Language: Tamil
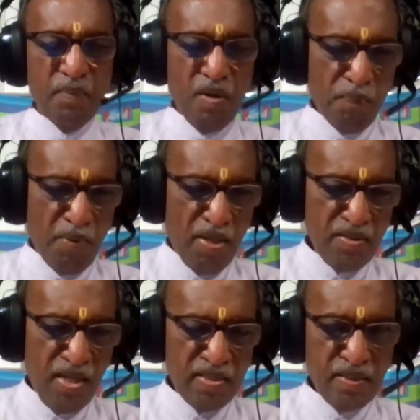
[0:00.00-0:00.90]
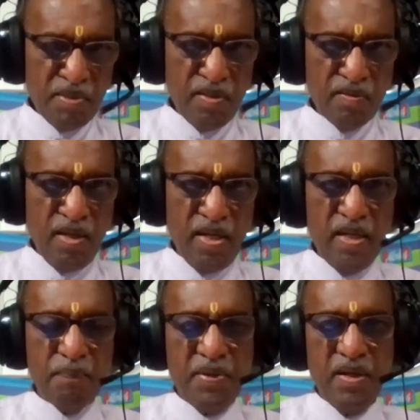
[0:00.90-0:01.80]
அதுபோல பாஞ்சாலி
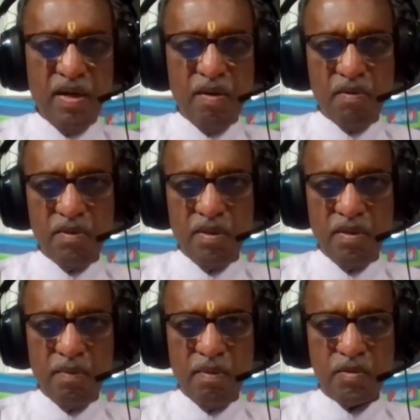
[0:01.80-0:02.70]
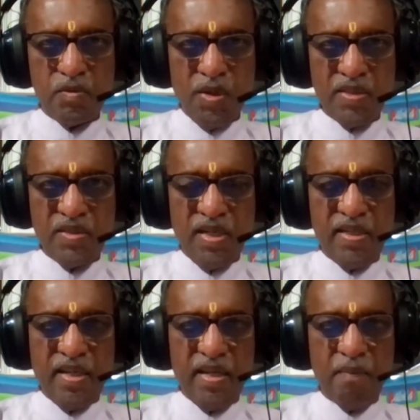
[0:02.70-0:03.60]
சபதத்துல பின்னாடி வந்து
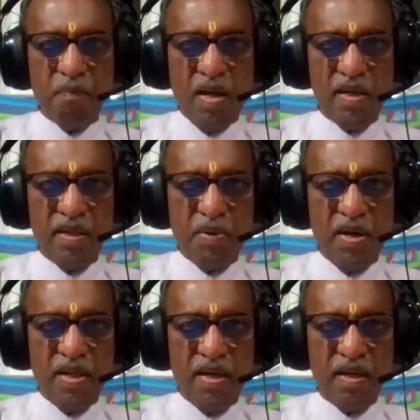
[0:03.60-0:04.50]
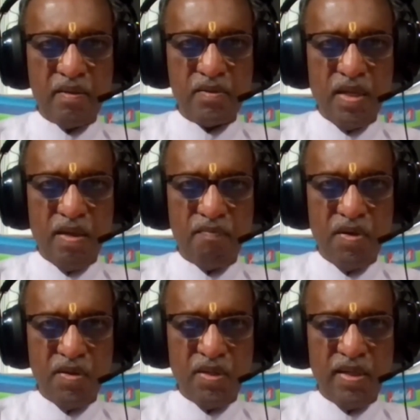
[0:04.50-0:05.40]
சுயசரிதையிலே பாரதி பாடி இருக்கிற சில
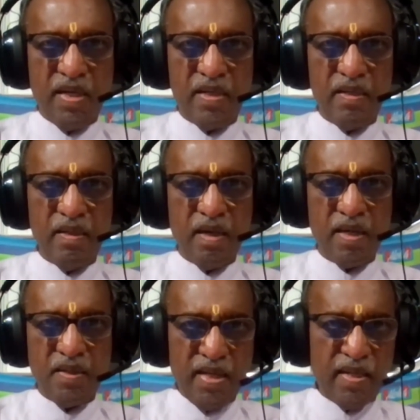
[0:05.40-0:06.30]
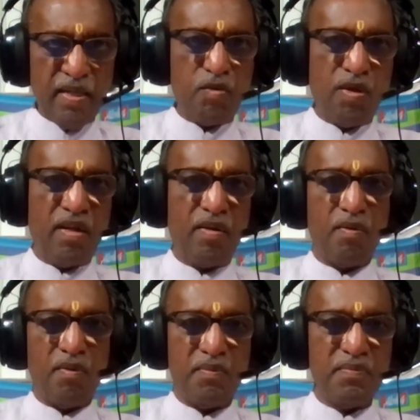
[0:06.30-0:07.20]
விருத்தங்கள் கட்டளை
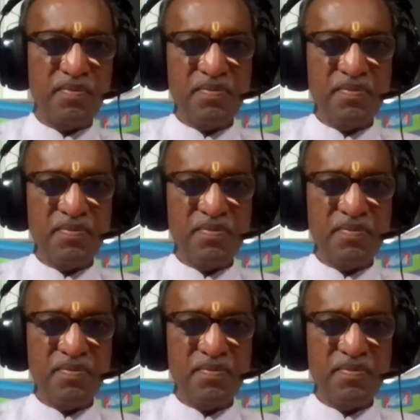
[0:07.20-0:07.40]
கலித்துறையாக இருக்கும்